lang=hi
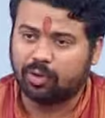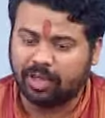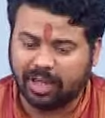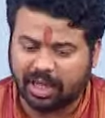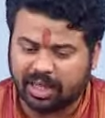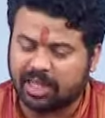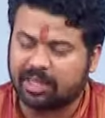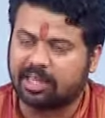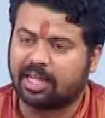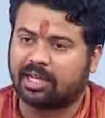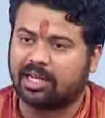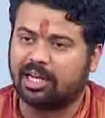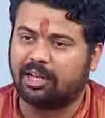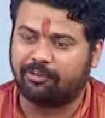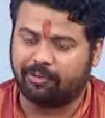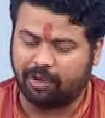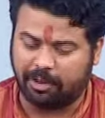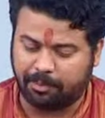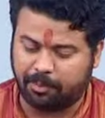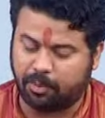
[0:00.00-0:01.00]
ये ये
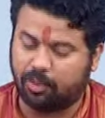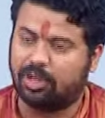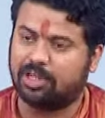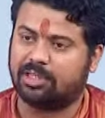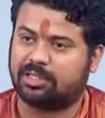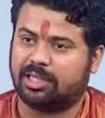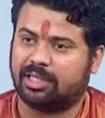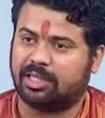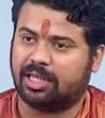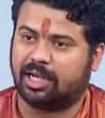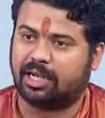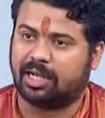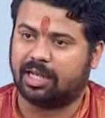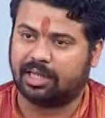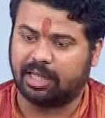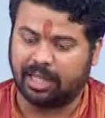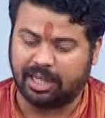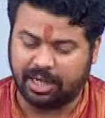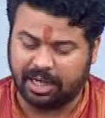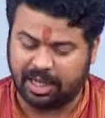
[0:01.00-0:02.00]
तकलीफें पुलिस से
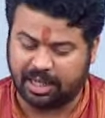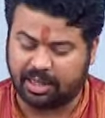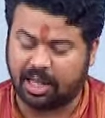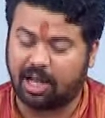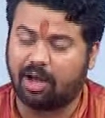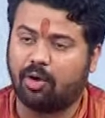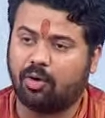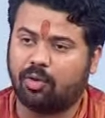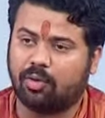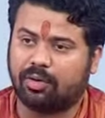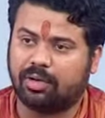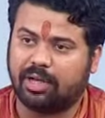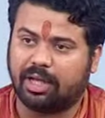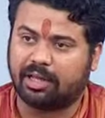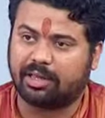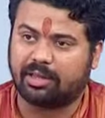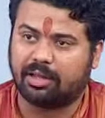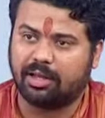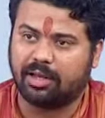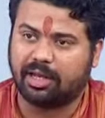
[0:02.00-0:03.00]
दिक्कतें नेताओं
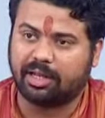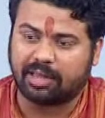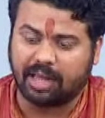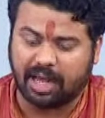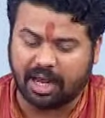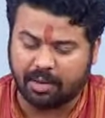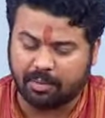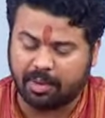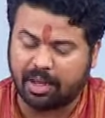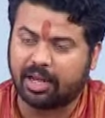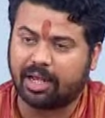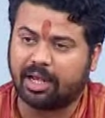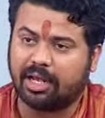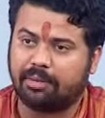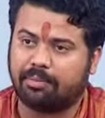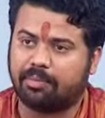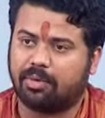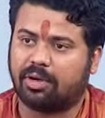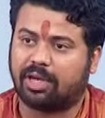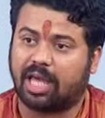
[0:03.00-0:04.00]
ने, नेताएं हमारे
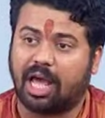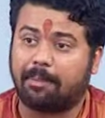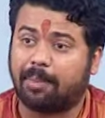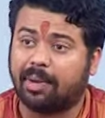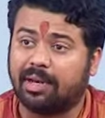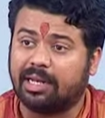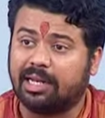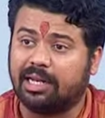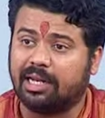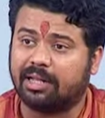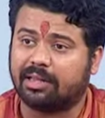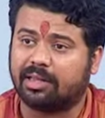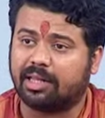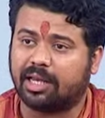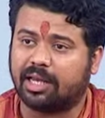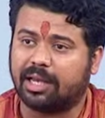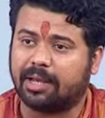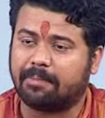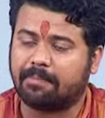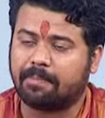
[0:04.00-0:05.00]
ज्ञापन नहीं लेते
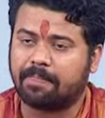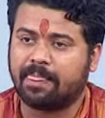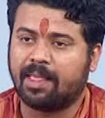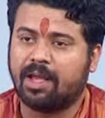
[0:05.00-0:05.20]
हैं